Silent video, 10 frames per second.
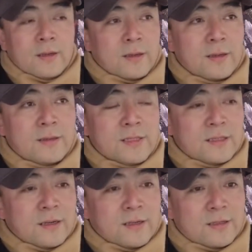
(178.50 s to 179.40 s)
呃，在
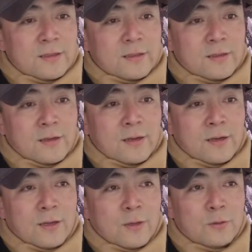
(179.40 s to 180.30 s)
这儿也是，
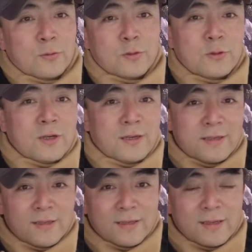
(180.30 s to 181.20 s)
如果说
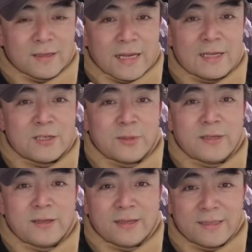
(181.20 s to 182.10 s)
看视频的